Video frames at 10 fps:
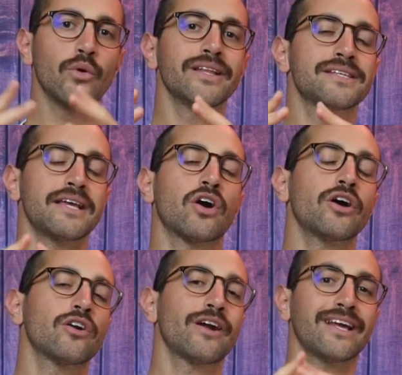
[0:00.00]
Quindi se
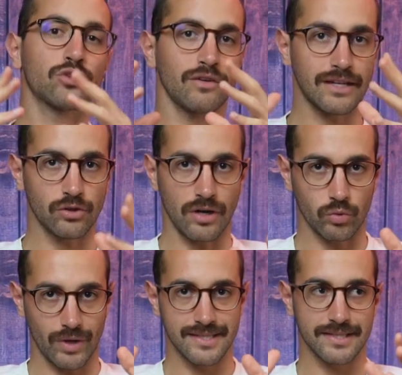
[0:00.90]
ancora non hai trovato la
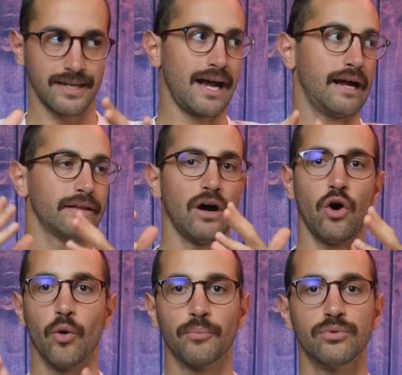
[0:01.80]
tua strada
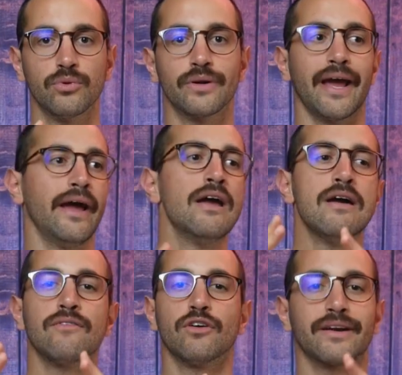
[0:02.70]
oppure
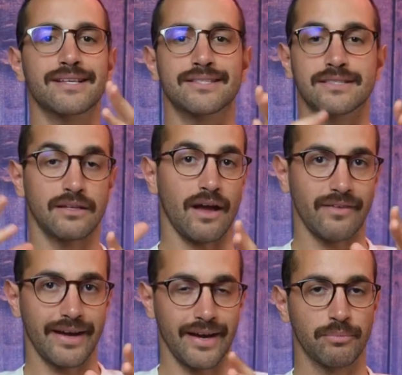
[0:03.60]
vorresti
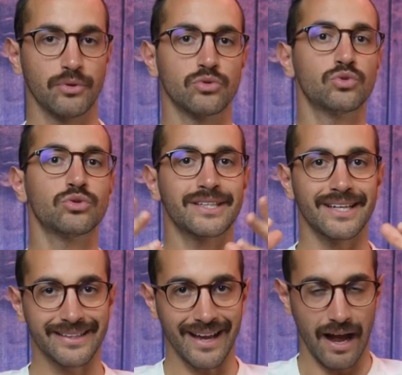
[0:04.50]
avere più
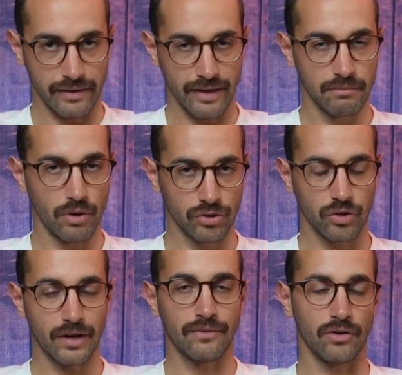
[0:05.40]
d'utilità nel mondo
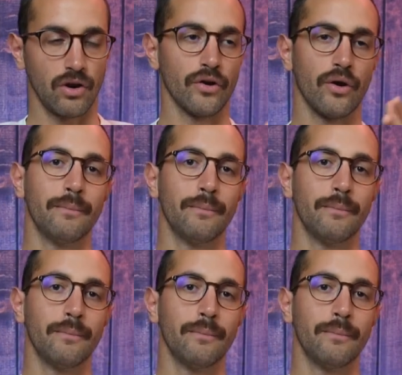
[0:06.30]
del lavoro,